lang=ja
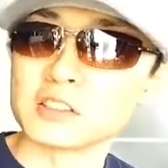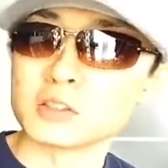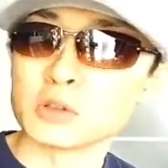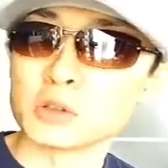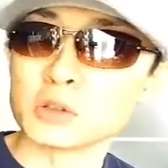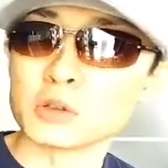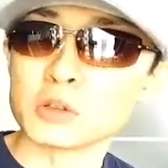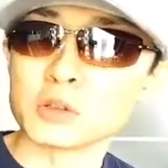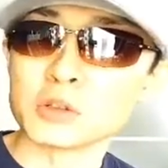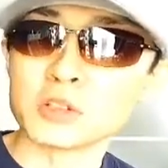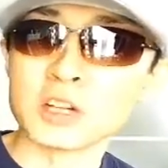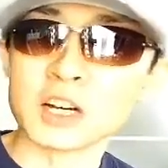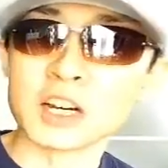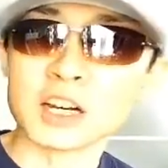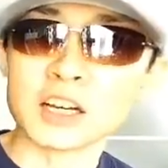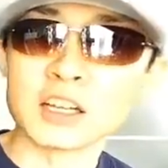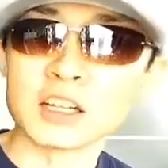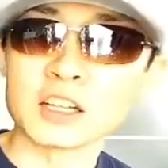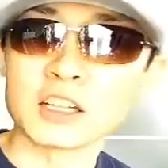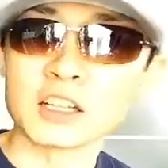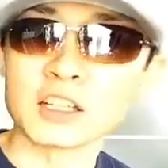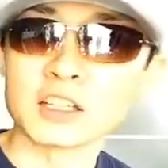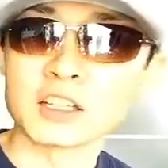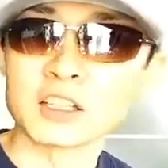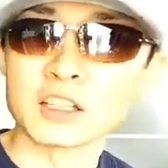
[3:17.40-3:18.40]
ところが
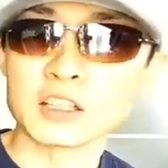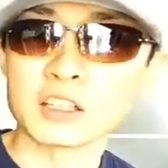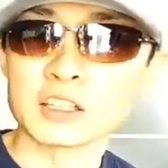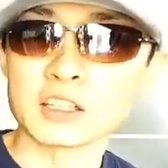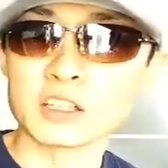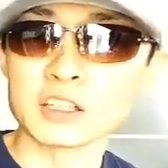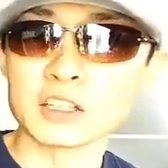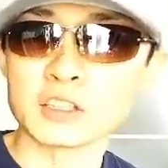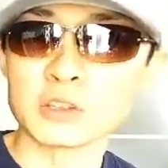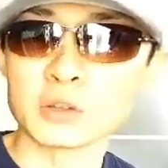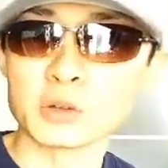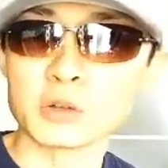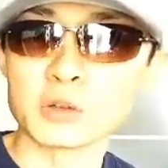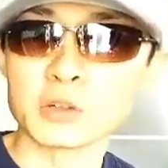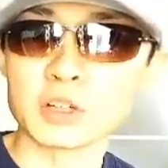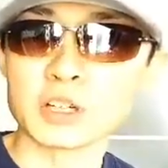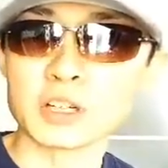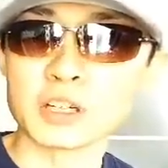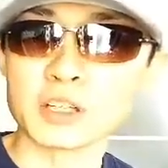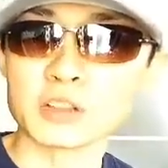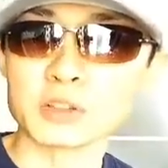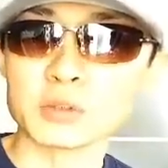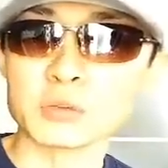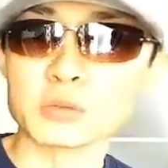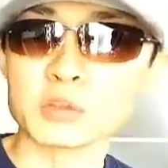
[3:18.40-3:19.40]
いいところか
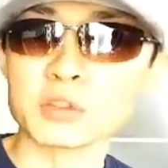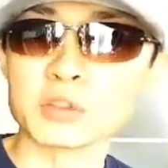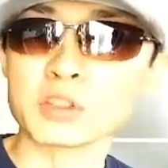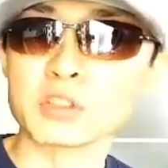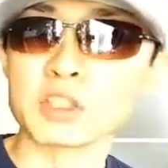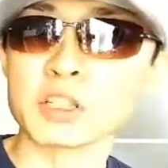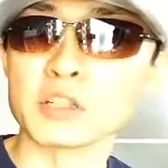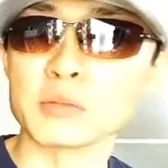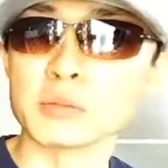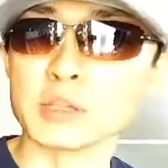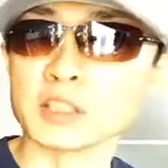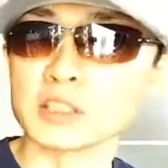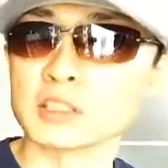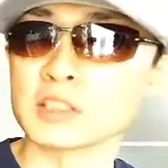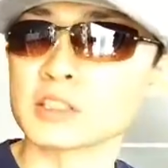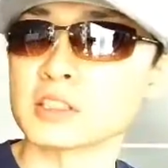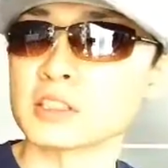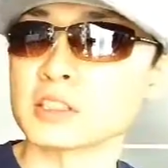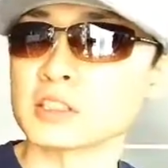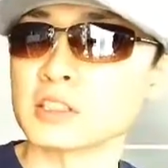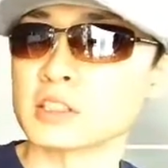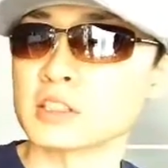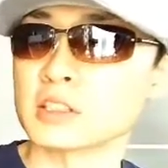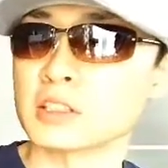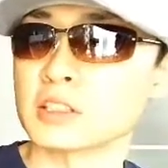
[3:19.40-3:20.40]
なと思ってま
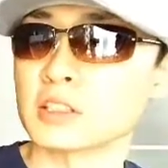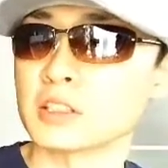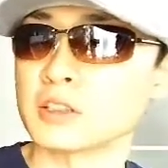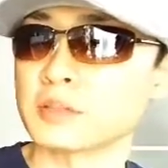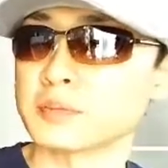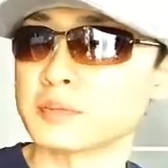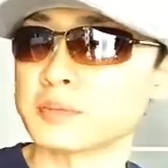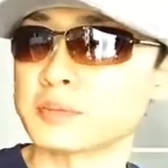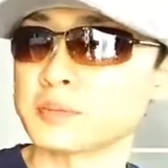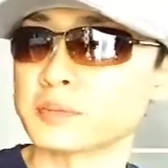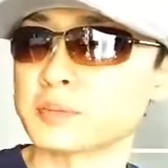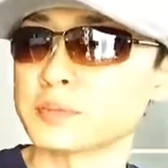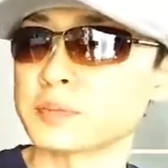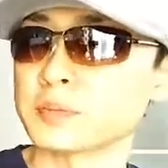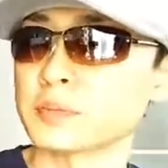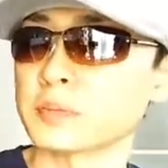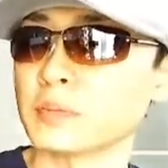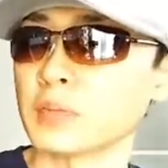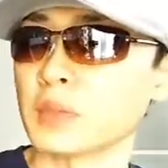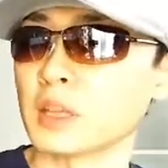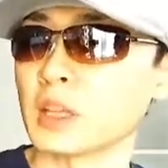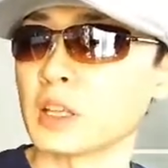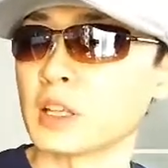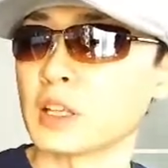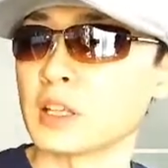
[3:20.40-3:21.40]
す。
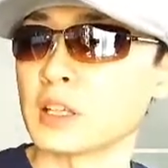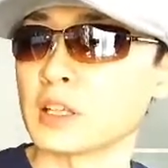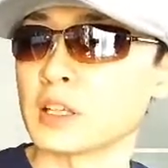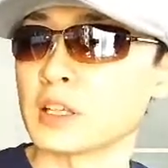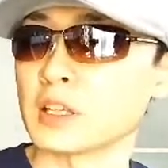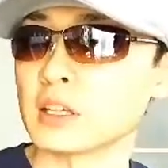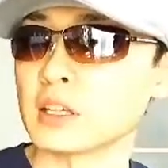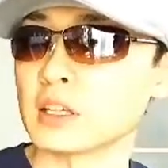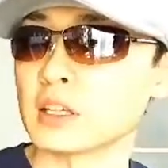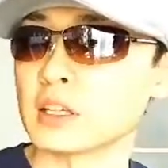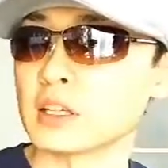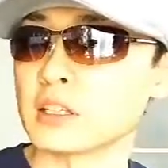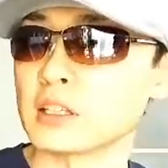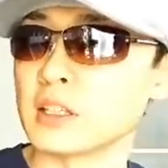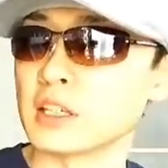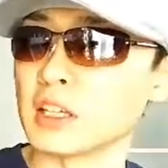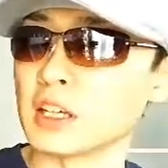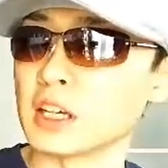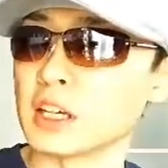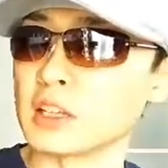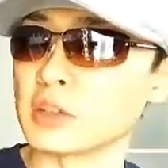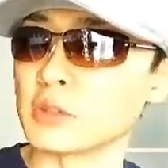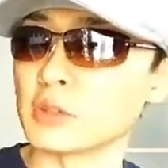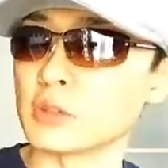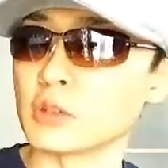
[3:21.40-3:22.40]

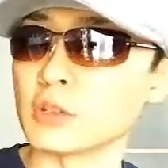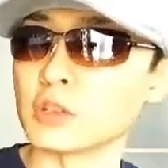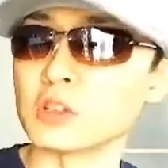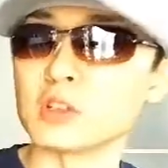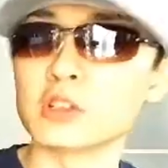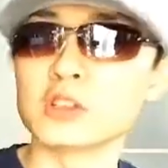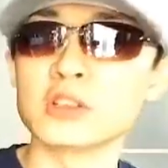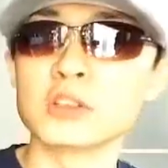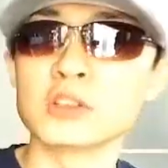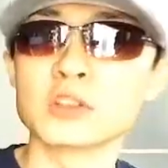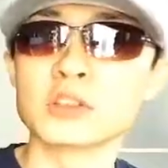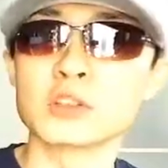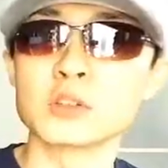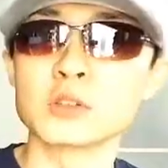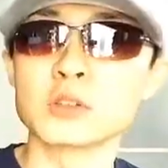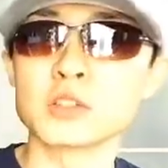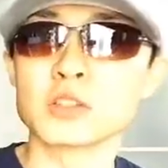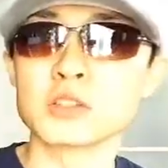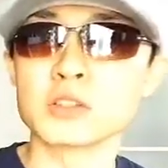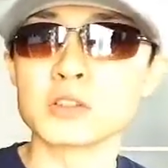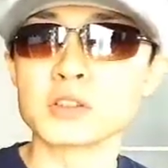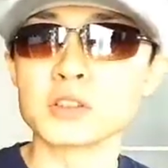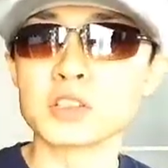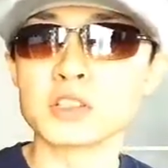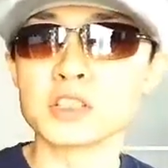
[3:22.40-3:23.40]
で、あと、こ
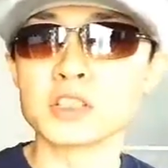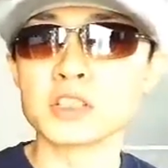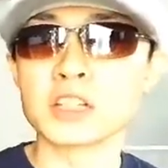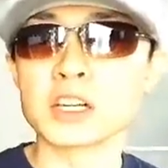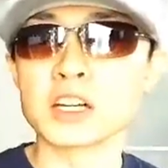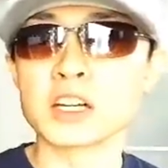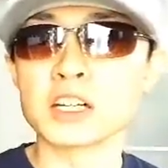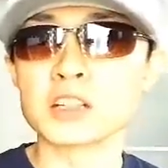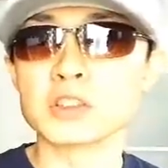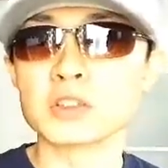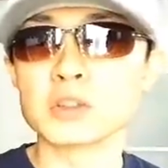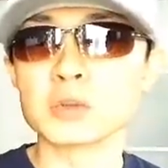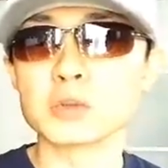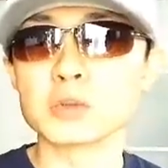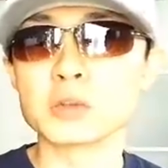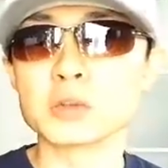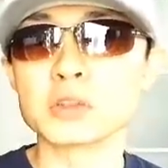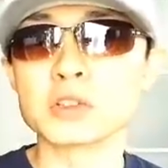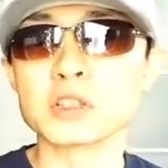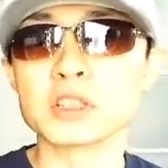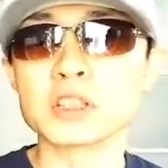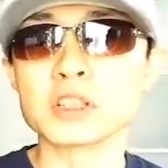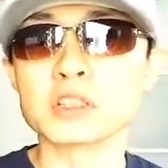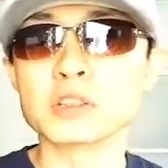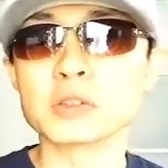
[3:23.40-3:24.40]
れのいいなと思っ
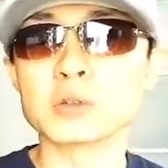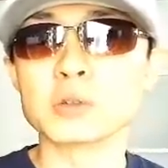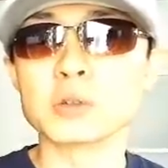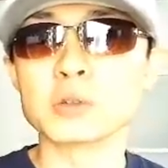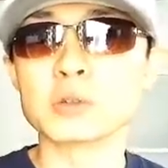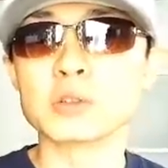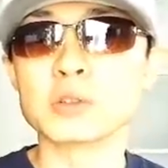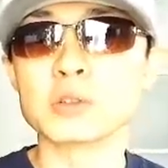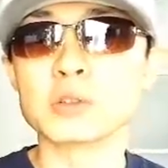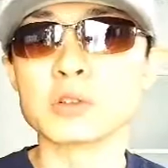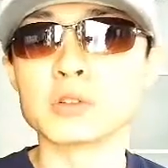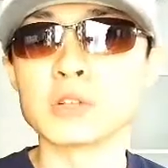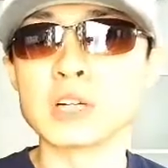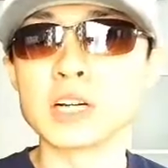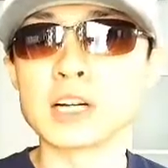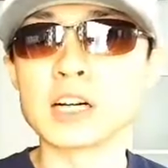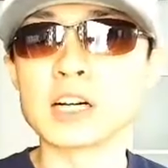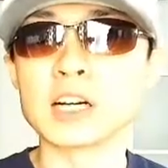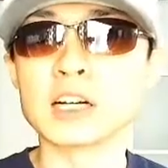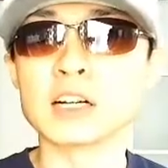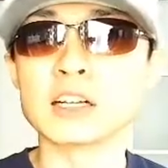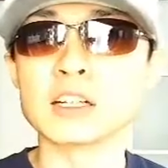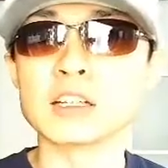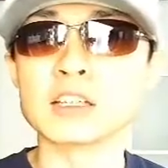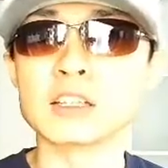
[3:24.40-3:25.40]
ているところ
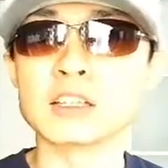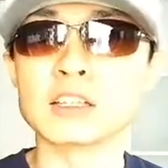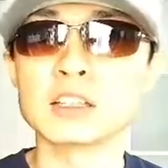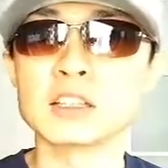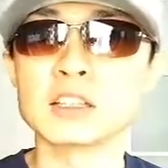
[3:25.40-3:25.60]
は、